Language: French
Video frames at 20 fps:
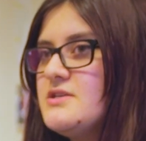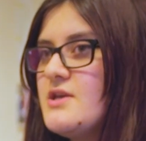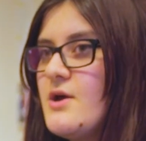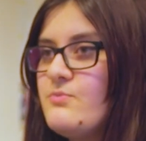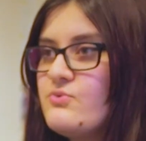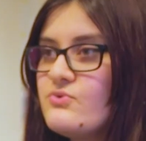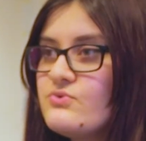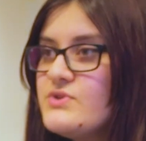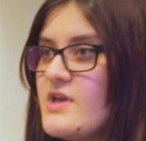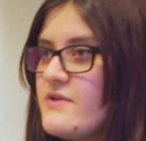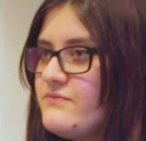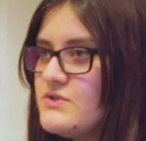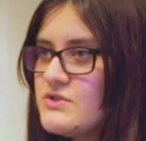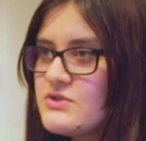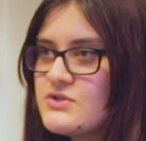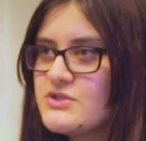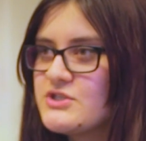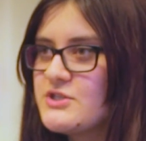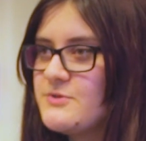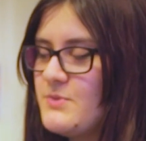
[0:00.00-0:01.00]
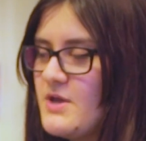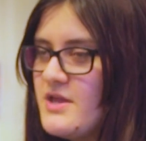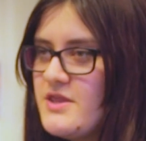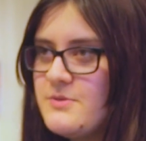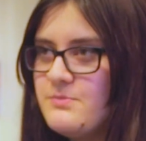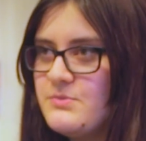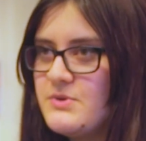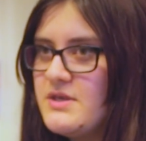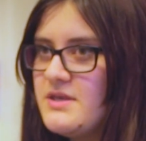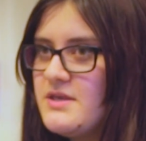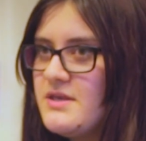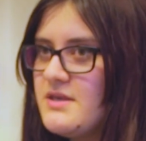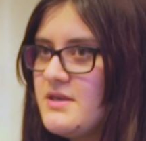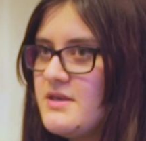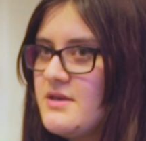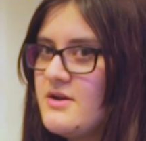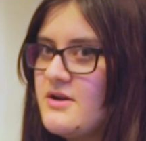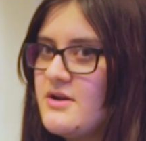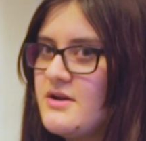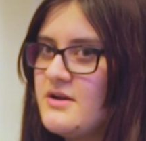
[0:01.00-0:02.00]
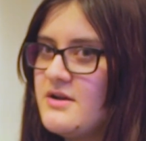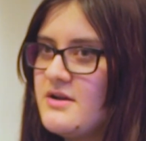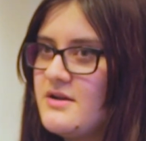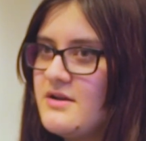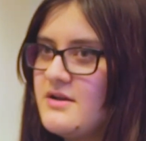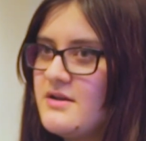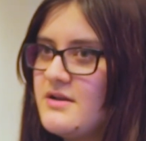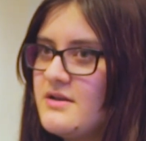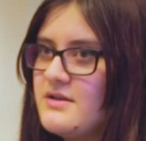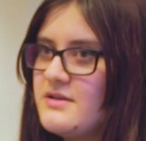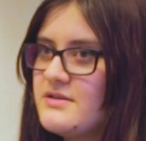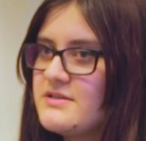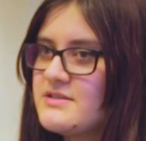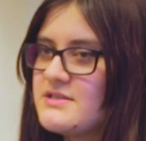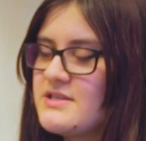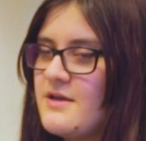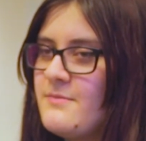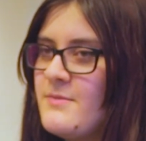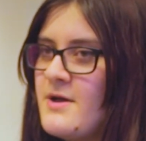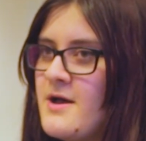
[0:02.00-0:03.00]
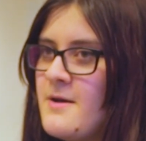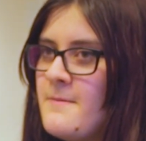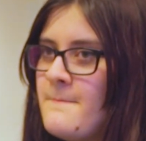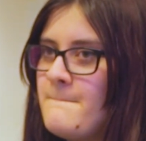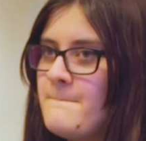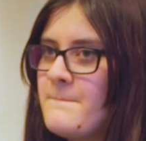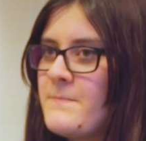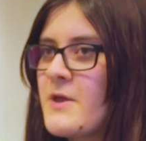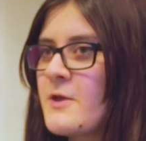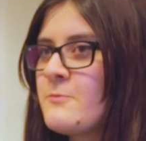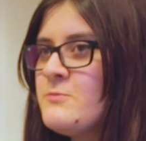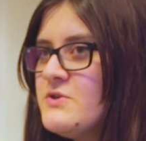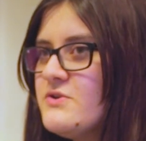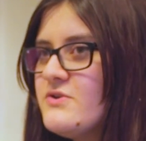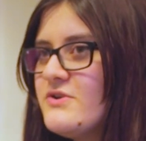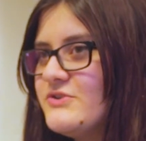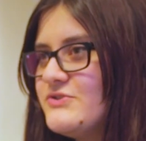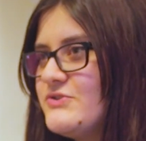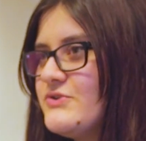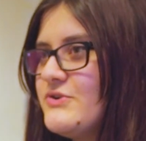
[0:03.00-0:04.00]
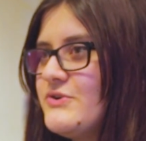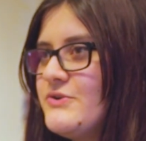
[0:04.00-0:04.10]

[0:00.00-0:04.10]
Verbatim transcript: Il y a beaucoup d'affiches que j'ai bien aimées et euh, ça m'a permis euh,